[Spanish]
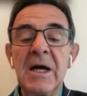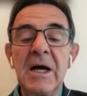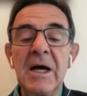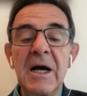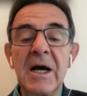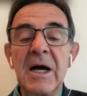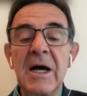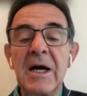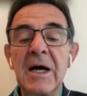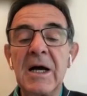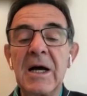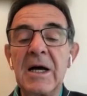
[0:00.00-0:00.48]

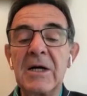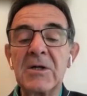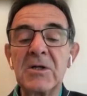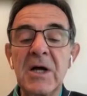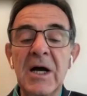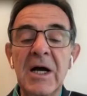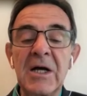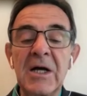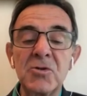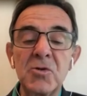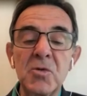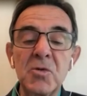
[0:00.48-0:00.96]

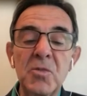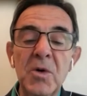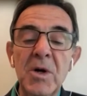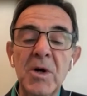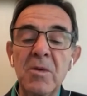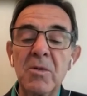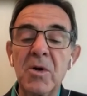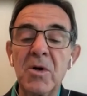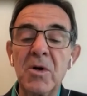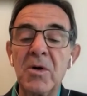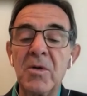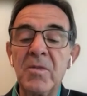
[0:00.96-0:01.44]
a su
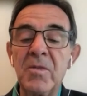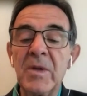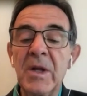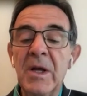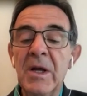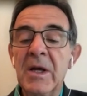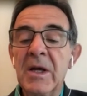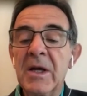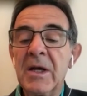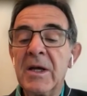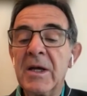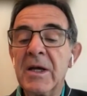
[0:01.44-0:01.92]
pueblo
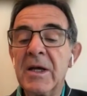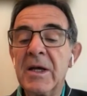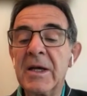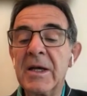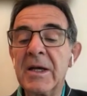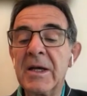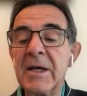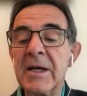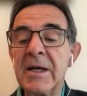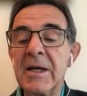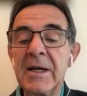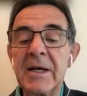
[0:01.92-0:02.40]

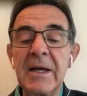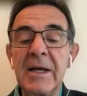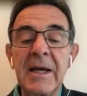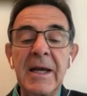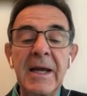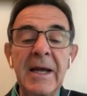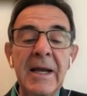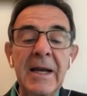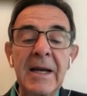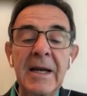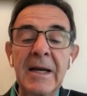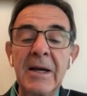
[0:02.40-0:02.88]
eh,
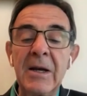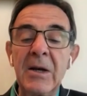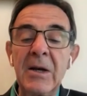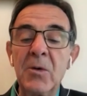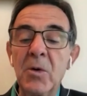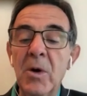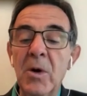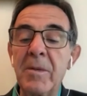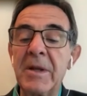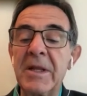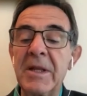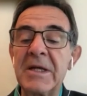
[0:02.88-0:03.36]
el
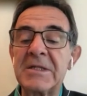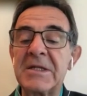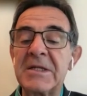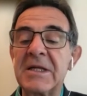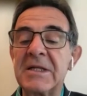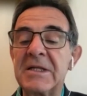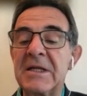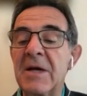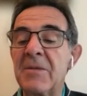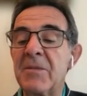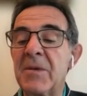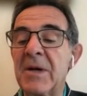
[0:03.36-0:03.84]
9 de
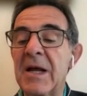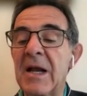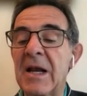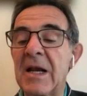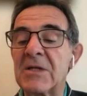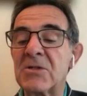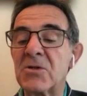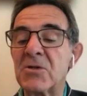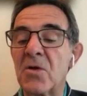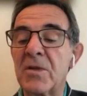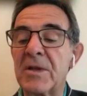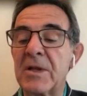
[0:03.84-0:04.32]
septiembre a
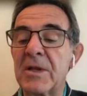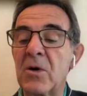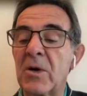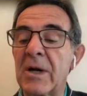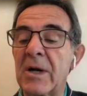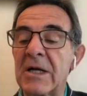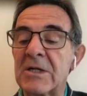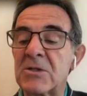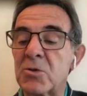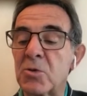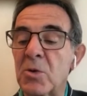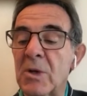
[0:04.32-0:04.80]
las 11
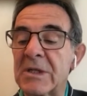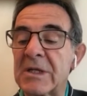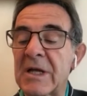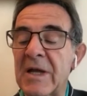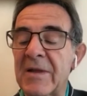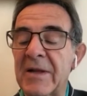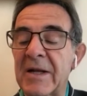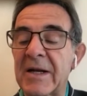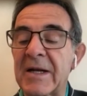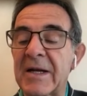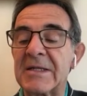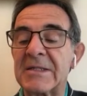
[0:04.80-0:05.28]
horas, suelta
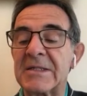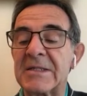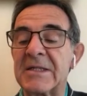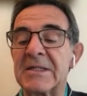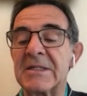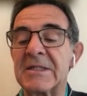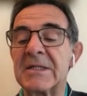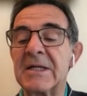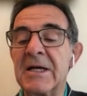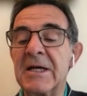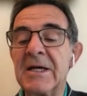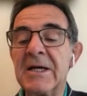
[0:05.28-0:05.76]
de
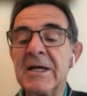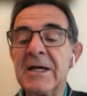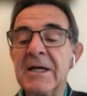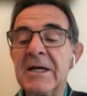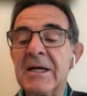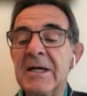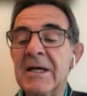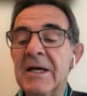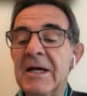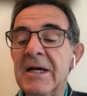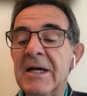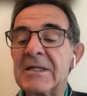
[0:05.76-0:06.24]
reses.
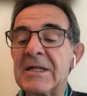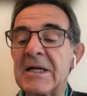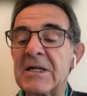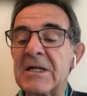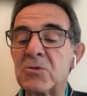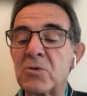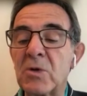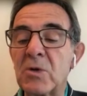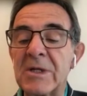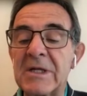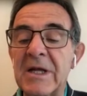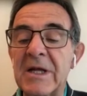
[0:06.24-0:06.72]
Esa
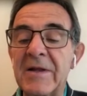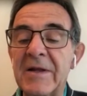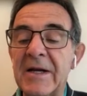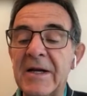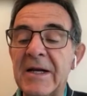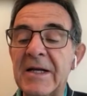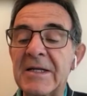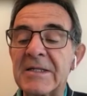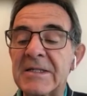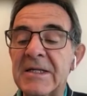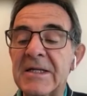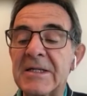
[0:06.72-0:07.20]
suelta de
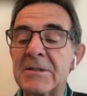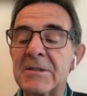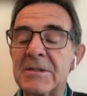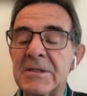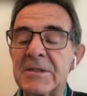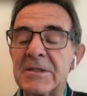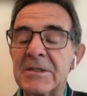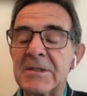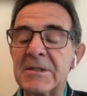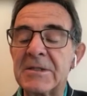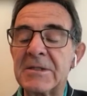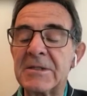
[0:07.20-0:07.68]
reses.